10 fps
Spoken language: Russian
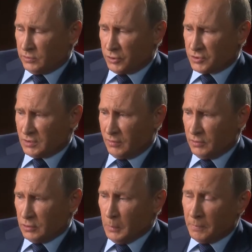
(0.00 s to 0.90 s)

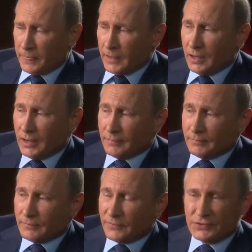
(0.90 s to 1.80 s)
торжествовать. А
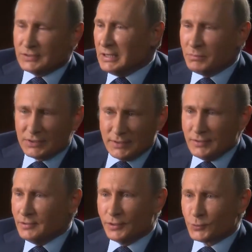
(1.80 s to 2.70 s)
все мы
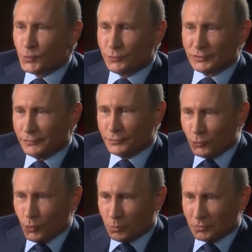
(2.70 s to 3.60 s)
заинтересованы в
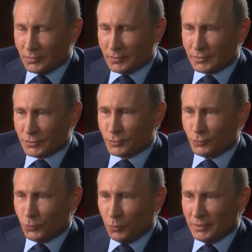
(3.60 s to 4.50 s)
том,
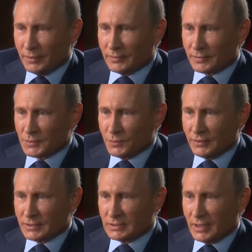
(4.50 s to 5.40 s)
чтобы
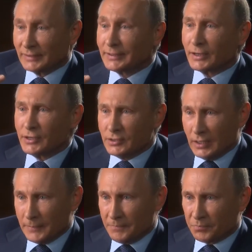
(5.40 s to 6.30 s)
развиваться
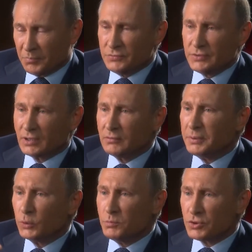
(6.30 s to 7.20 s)
открыто, без всякого
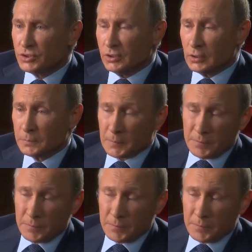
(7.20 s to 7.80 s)
предубеждения.